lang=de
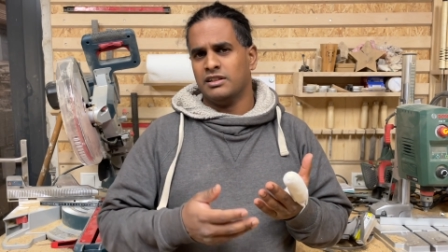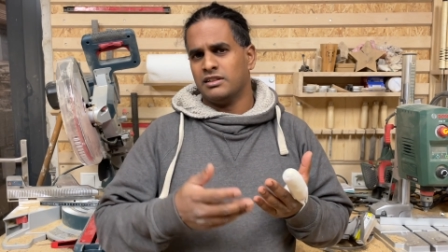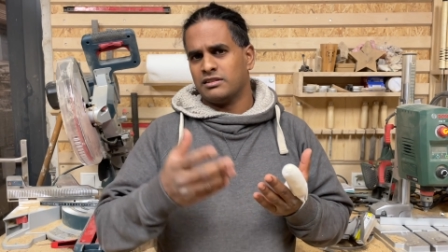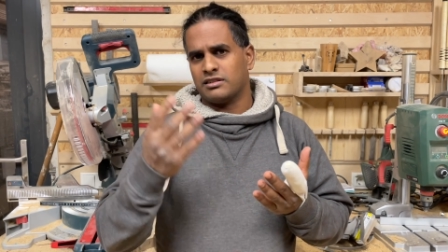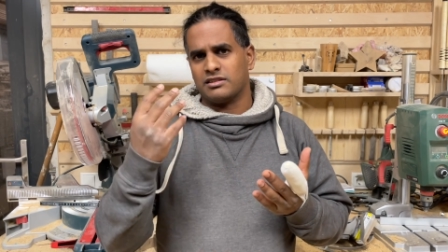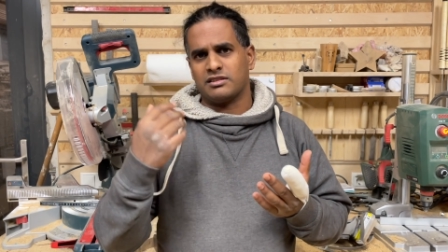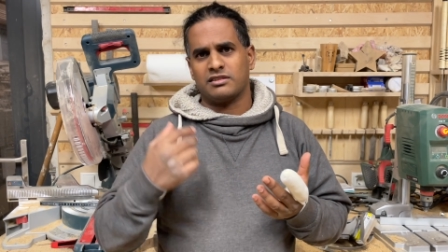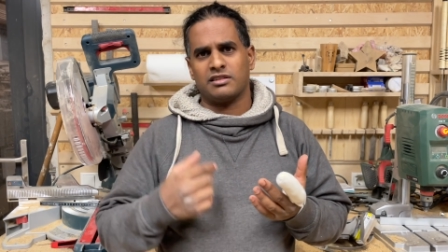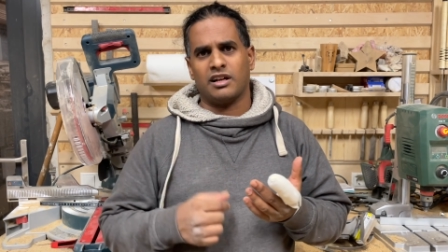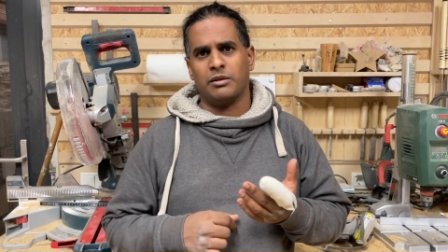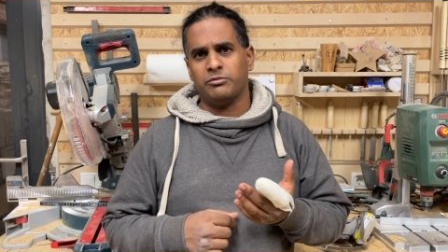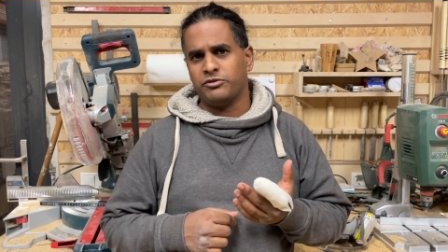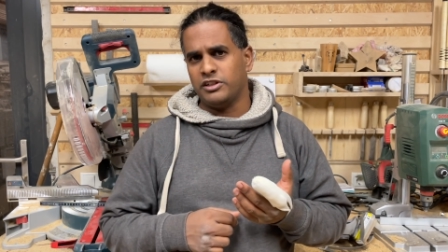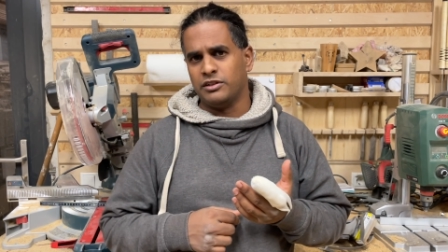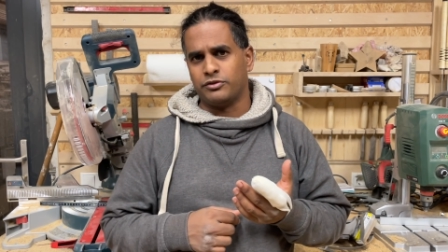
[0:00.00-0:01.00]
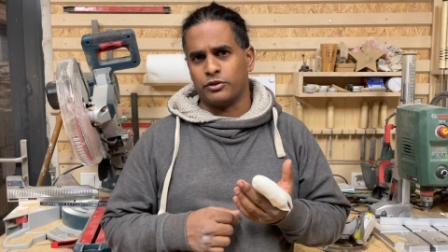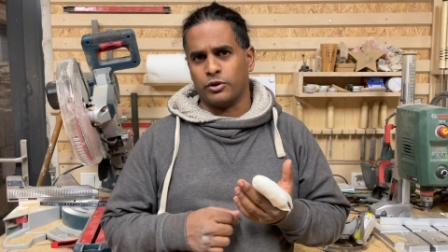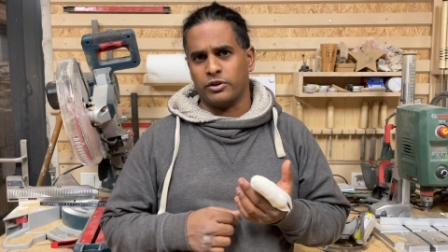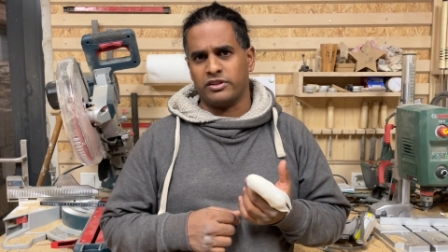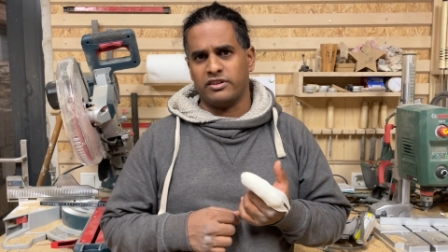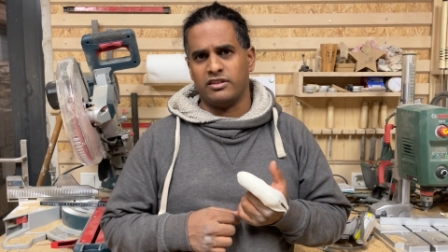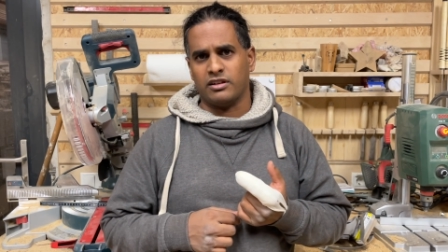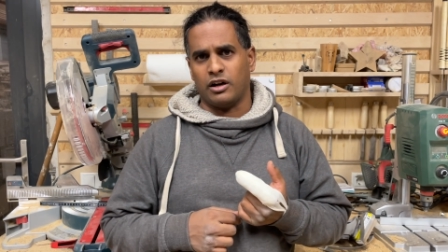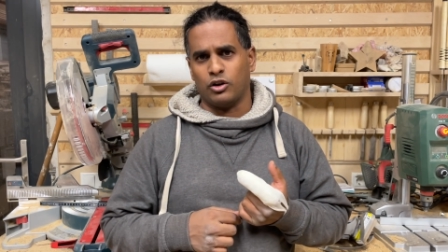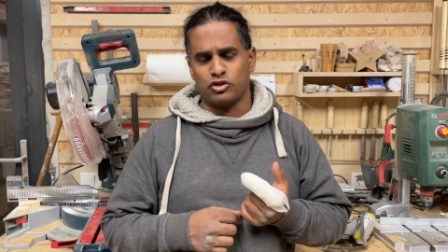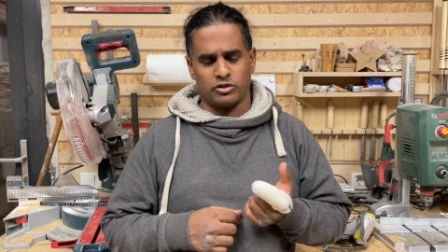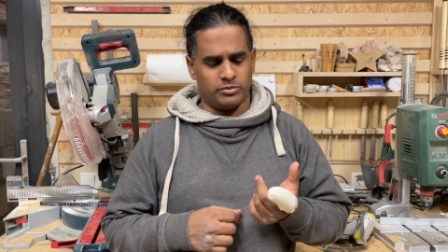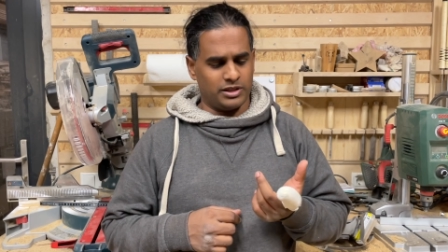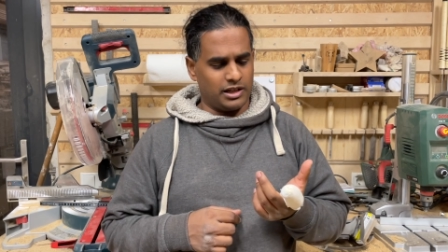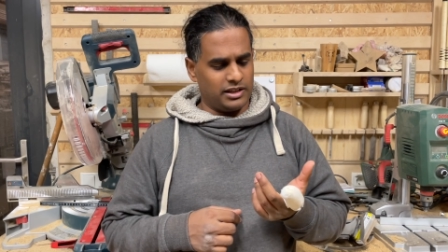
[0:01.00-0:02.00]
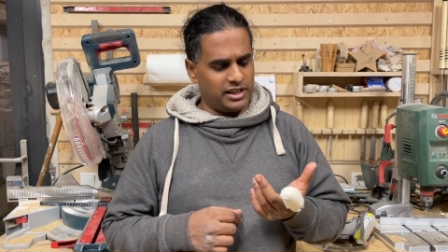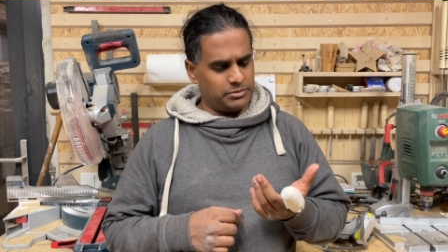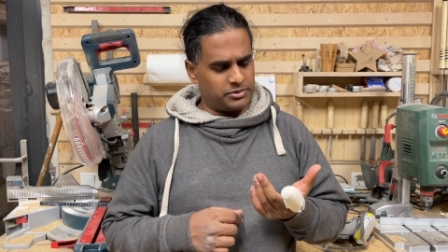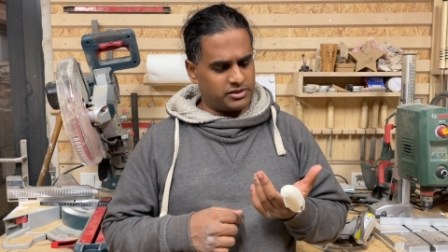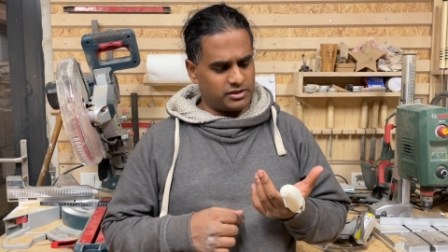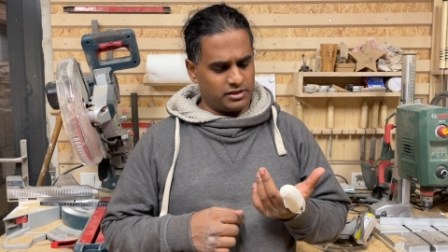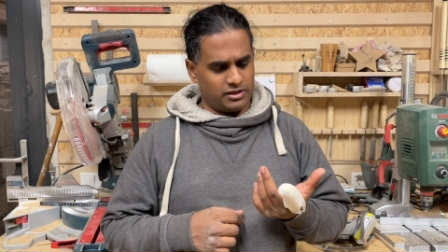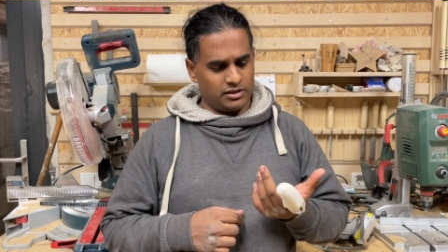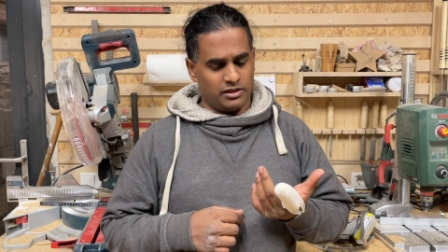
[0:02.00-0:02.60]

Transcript: Das haben viele von euch sicher auch schon mal erlebt.